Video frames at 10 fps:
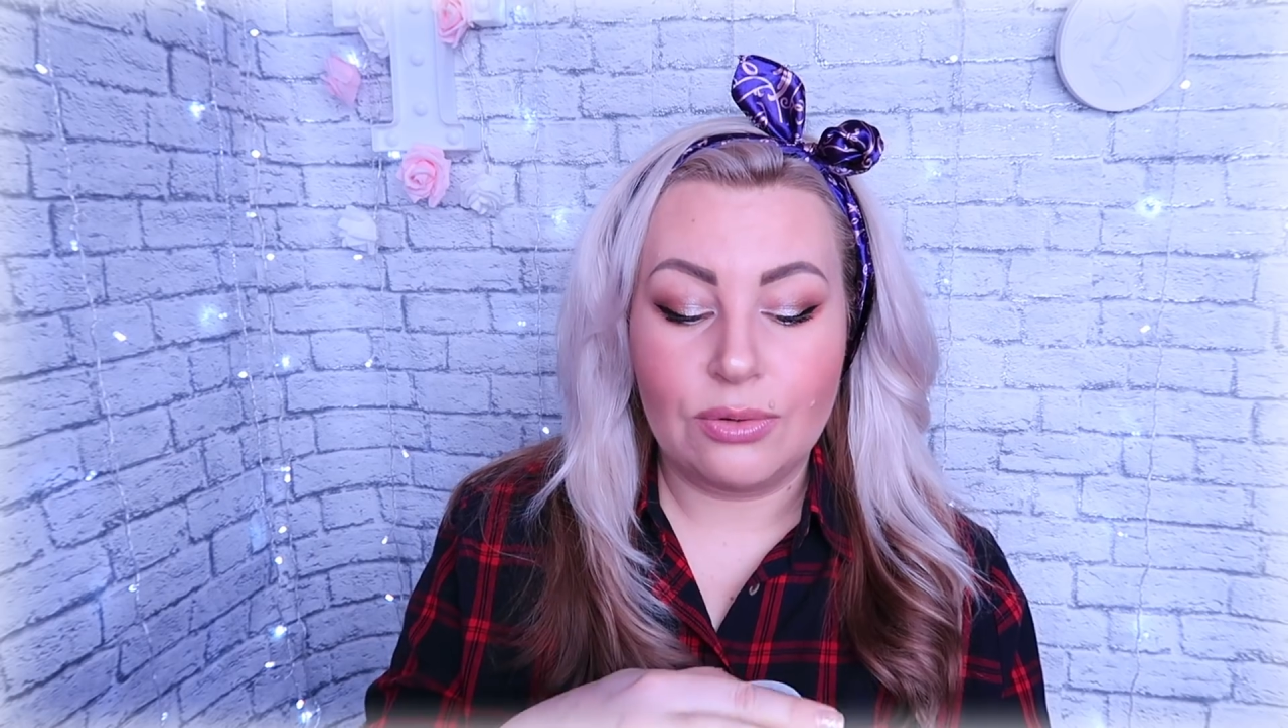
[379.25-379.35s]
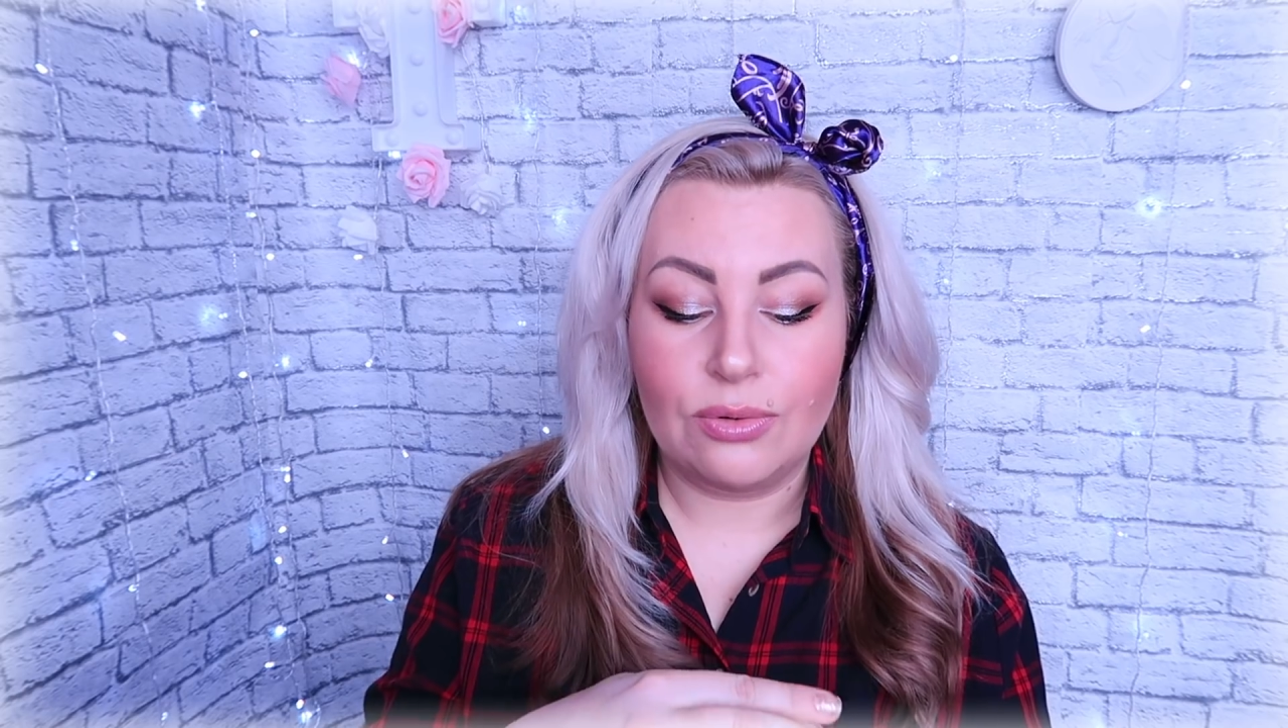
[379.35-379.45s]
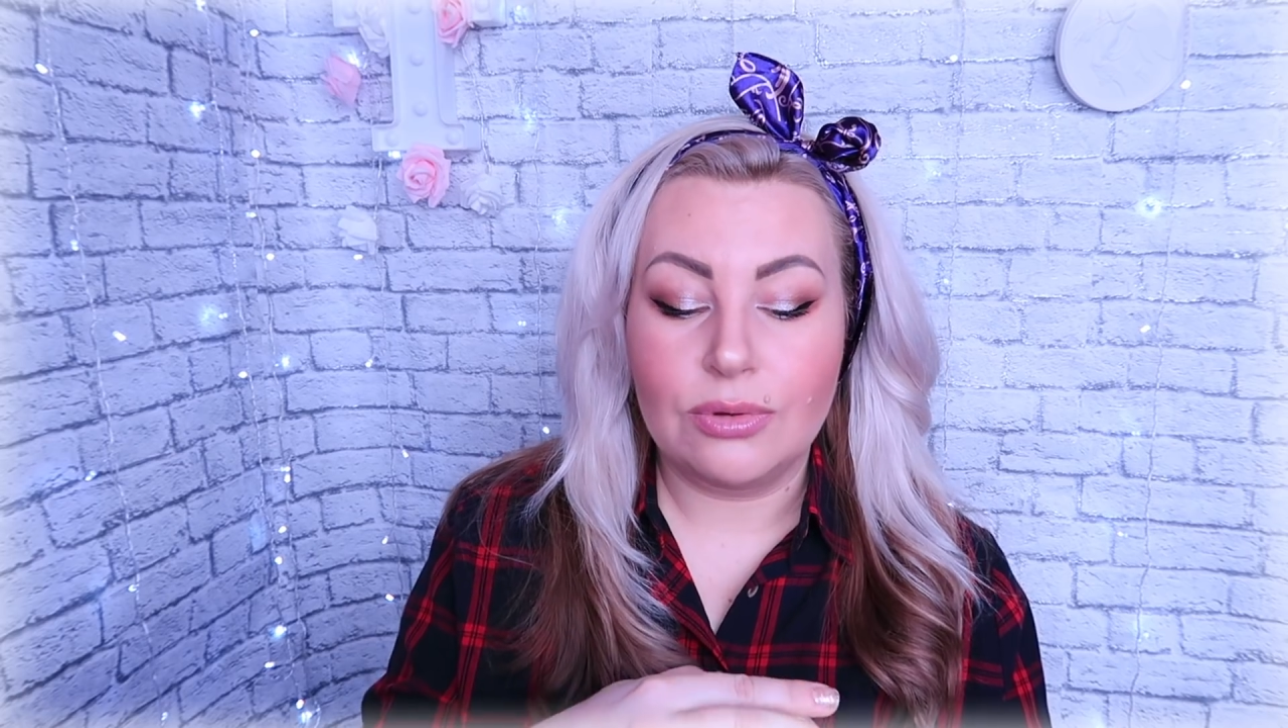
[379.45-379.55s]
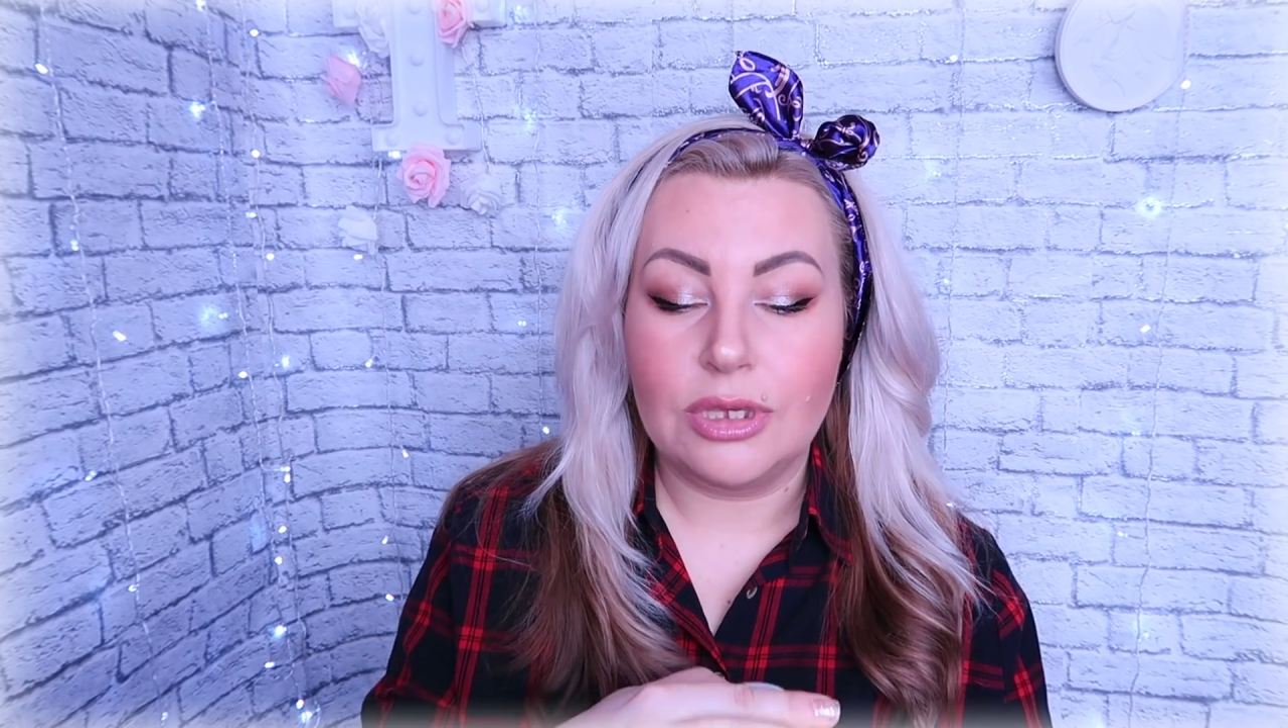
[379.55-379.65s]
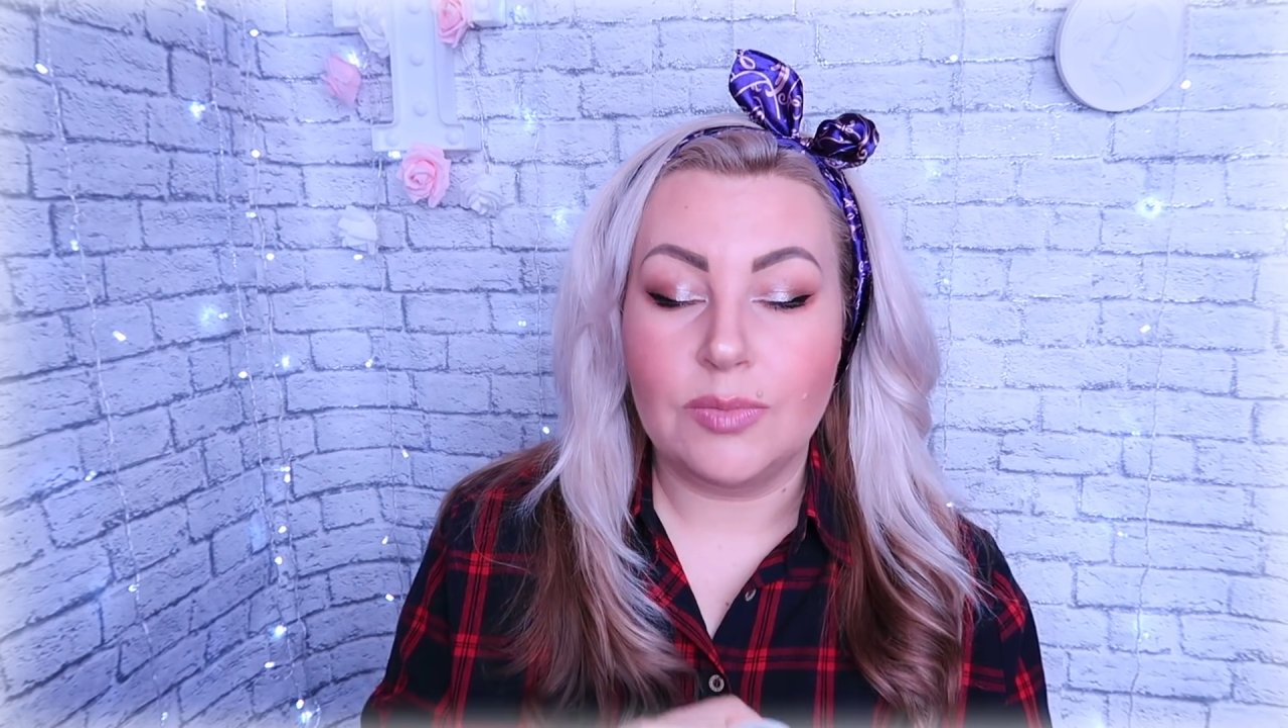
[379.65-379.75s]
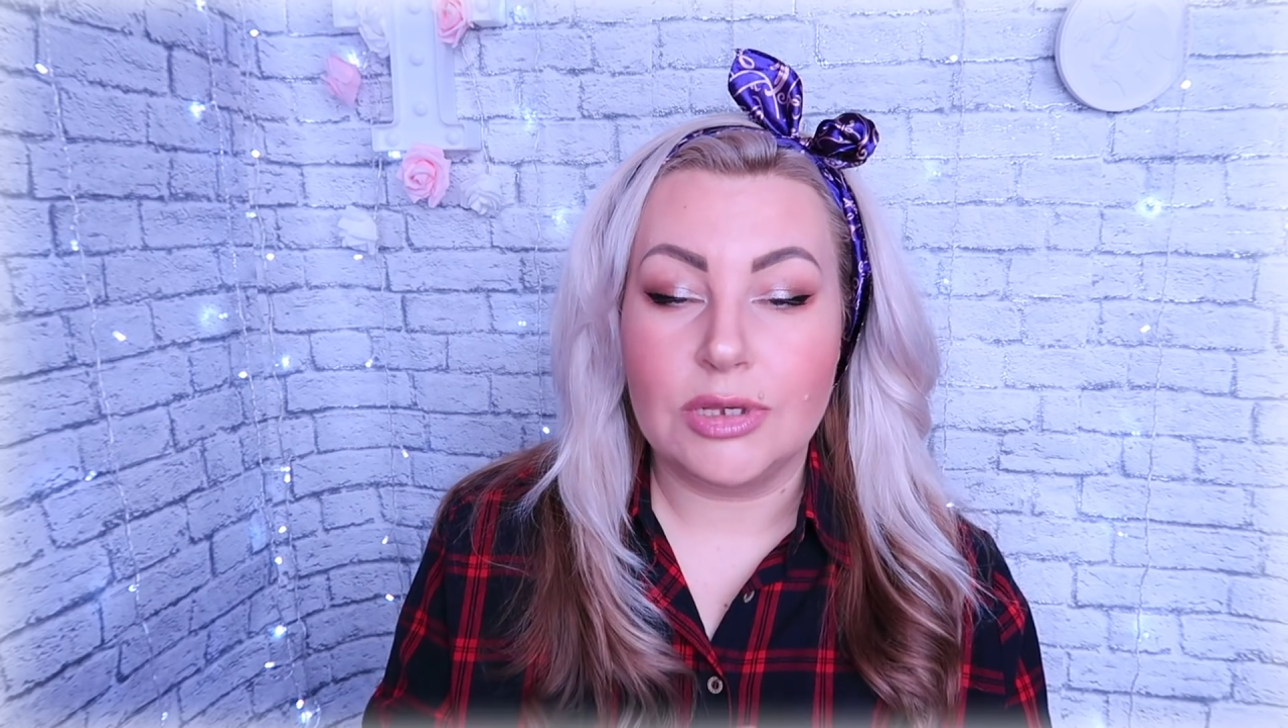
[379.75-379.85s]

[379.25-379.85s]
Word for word: руку и